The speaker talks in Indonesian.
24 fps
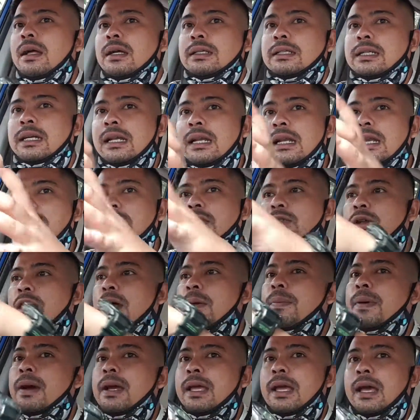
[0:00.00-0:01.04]
sekeliling
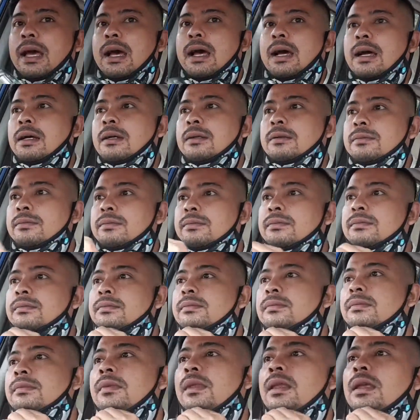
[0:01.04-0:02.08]
Surabaya
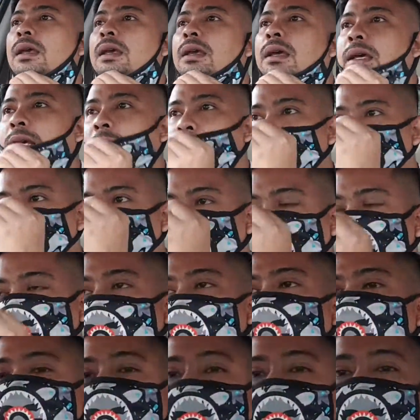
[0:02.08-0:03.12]
yang
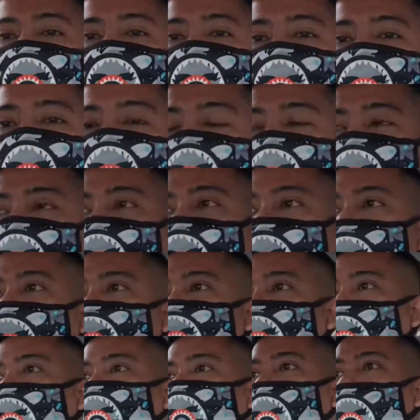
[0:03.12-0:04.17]
jauh-jauh yang
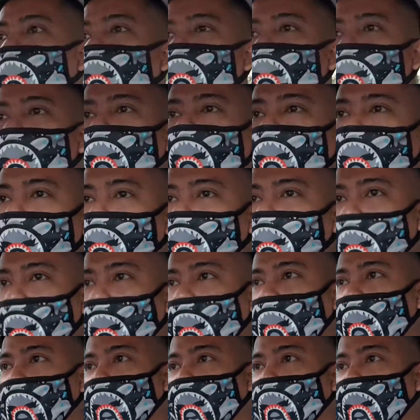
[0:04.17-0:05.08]
jauh-jauh belum bisa